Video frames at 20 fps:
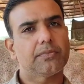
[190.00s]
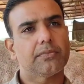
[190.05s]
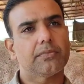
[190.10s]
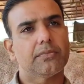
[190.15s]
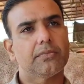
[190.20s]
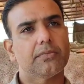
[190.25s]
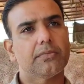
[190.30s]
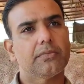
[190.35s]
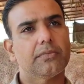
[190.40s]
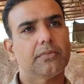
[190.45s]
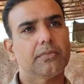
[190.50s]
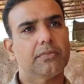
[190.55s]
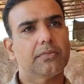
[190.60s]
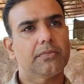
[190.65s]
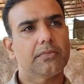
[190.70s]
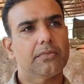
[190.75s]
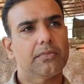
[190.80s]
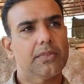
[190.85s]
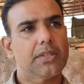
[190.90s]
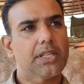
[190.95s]
फिर धीरे धीरे कम
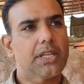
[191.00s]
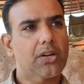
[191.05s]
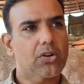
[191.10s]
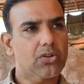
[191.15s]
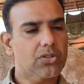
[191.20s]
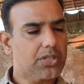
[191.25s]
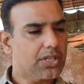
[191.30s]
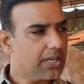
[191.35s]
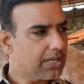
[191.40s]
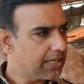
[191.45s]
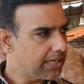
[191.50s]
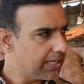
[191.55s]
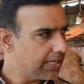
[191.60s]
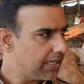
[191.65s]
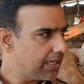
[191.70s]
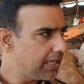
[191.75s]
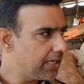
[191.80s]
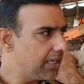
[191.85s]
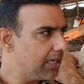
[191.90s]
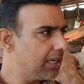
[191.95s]
हो रहे हैं जी देखो सर
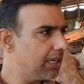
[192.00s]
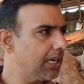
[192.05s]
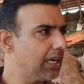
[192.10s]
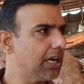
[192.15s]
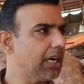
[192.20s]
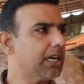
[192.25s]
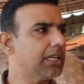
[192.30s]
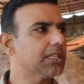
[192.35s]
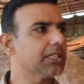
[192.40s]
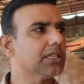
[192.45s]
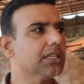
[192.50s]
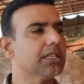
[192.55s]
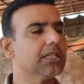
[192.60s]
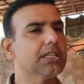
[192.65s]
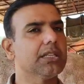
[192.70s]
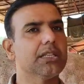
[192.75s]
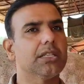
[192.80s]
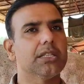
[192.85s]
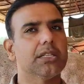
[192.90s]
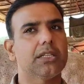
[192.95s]
ये आज
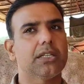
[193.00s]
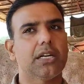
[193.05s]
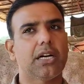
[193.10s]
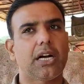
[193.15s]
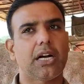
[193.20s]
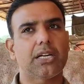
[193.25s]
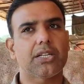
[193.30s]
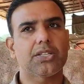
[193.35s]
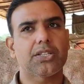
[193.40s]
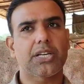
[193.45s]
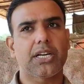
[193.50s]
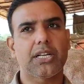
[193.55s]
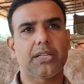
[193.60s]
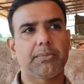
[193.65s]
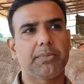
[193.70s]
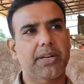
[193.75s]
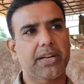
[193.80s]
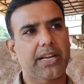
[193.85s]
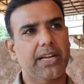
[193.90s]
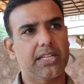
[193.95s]
आज
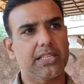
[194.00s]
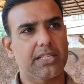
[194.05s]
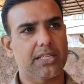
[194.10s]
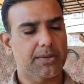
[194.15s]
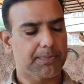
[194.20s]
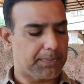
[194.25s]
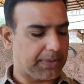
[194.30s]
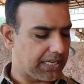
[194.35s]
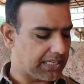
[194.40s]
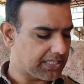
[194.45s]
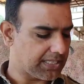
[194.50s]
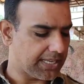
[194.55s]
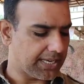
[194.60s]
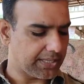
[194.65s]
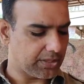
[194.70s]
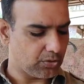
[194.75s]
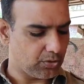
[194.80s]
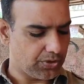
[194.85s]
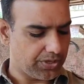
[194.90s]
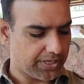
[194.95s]
शायद मेरे ख्याल से पांच
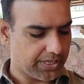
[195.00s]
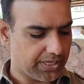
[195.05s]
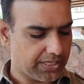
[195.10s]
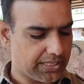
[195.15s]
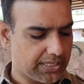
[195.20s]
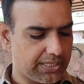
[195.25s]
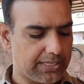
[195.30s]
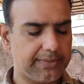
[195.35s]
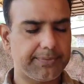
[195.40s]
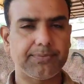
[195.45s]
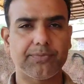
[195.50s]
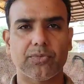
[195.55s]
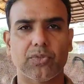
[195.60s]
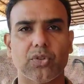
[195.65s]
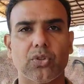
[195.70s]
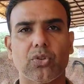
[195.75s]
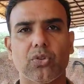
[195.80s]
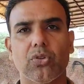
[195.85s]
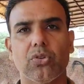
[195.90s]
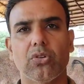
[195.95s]
तारीख तो हो ही गई है हाँ जी
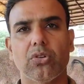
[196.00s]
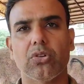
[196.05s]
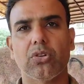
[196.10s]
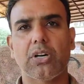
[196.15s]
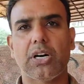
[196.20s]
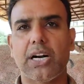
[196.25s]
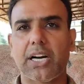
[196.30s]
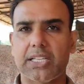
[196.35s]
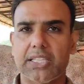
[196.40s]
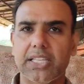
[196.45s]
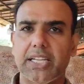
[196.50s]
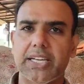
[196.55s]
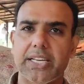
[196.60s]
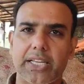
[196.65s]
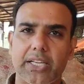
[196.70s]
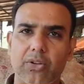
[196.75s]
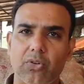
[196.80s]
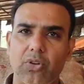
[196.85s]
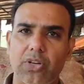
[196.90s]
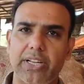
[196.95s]
हाँ जी तो आठ
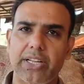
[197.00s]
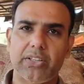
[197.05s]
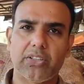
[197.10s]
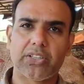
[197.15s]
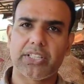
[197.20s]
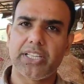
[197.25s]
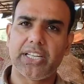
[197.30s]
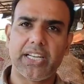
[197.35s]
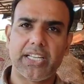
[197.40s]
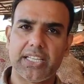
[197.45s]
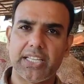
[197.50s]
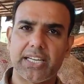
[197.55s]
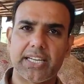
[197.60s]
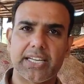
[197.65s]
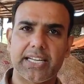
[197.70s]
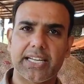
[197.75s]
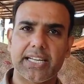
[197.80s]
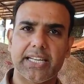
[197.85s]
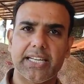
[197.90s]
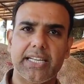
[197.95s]
तारीख की होली है तो तीन ही दिन
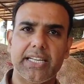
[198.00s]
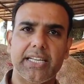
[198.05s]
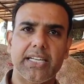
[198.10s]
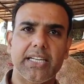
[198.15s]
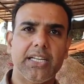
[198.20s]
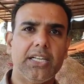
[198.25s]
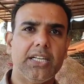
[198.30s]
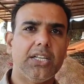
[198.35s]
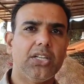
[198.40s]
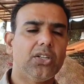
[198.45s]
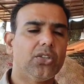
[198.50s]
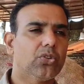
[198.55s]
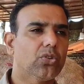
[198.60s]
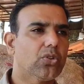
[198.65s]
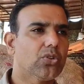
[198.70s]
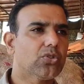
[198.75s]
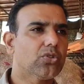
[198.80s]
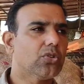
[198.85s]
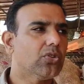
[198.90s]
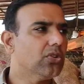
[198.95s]
रह गए
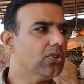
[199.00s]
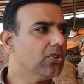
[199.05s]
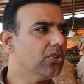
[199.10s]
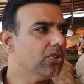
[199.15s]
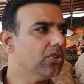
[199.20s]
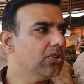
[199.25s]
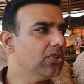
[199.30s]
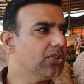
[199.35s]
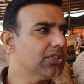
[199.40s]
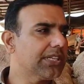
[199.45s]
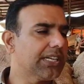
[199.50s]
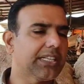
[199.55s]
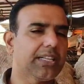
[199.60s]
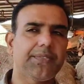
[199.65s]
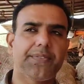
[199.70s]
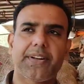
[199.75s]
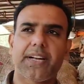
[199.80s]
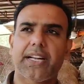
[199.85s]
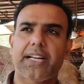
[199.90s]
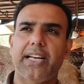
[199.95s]
अच्छा जी जो
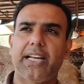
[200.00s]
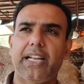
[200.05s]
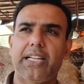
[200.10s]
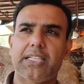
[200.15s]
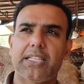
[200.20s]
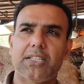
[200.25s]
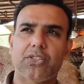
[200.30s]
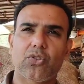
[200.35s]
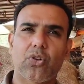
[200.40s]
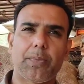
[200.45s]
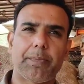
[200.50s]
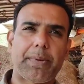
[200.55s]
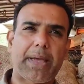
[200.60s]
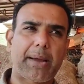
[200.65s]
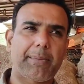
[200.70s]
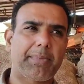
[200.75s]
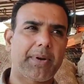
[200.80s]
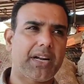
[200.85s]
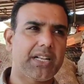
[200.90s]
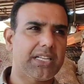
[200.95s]
ज्यादा फर्क है नहीं सर जो
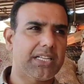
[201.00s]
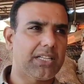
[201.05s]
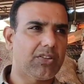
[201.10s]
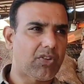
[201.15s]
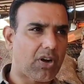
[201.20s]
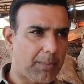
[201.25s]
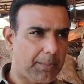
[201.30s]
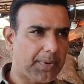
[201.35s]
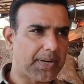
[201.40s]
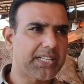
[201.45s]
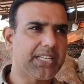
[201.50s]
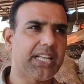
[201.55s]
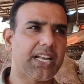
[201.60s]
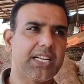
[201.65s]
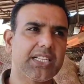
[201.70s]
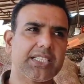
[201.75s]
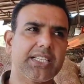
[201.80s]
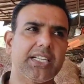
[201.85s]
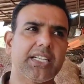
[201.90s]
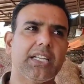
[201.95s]
इम्पैक्ट पड़ना चाहिए था वो अब पड़
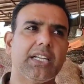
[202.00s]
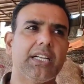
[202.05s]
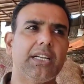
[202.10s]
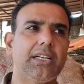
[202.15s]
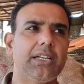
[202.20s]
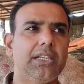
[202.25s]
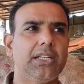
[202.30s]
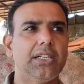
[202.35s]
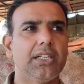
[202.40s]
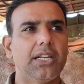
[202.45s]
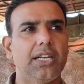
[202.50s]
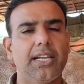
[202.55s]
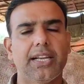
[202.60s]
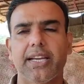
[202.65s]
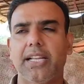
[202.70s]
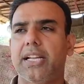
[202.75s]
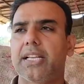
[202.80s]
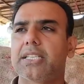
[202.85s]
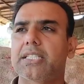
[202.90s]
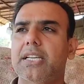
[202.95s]
जाना चाहिए था
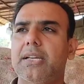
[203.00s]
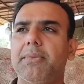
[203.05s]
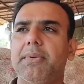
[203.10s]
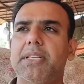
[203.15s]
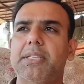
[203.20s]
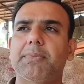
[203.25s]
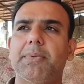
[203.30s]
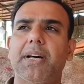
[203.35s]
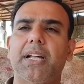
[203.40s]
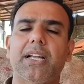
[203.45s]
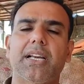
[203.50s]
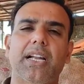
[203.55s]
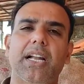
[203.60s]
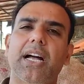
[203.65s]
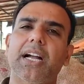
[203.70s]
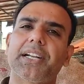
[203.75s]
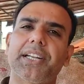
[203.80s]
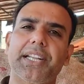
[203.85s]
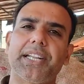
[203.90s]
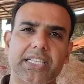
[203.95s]
लेकिन इस टाइम इस बार
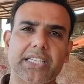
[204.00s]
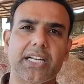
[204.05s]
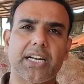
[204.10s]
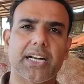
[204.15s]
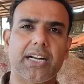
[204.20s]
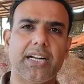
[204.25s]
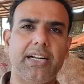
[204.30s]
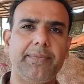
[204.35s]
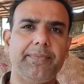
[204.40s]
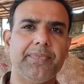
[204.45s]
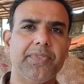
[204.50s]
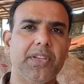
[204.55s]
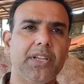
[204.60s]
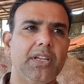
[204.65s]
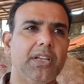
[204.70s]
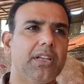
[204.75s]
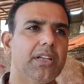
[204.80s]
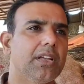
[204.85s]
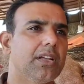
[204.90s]
ग्राहक ठीक चल रहा है